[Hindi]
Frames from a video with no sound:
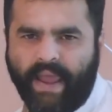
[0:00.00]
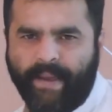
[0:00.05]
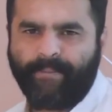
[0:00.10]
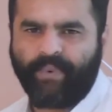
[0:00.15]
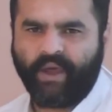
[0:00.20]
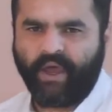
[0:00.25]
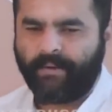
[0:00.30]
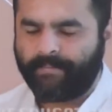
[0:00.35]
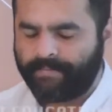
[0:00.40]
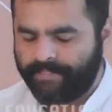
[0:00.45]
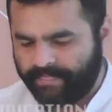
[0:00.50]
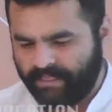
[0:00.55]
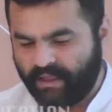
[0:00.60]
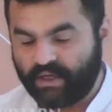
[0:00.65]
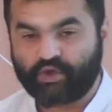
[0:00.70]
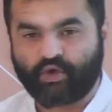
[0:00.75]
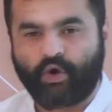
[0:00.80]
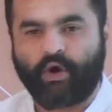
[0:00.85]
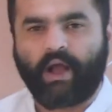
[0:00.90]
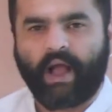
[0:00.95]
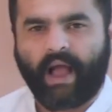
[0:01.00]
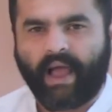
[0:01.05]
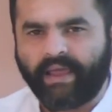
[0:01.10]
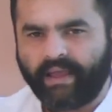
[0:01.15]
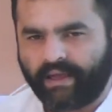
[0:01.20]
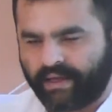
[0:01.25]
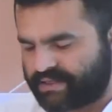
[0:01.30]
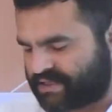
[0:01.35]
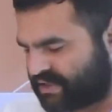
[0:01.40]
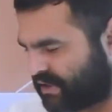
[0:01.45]
गैप है ये जो खाई
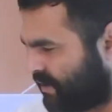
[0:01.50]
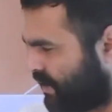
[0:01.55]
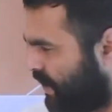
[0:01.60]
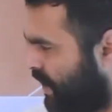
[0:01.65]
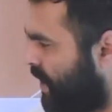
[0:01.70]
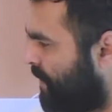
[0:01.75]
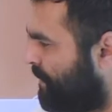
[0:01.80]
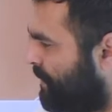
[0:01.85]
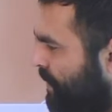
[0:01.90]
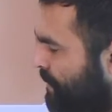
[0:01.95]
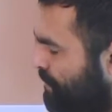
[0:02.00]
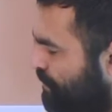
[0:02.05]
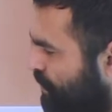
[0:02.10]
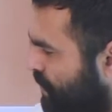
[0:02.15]
कह सकते हैं आप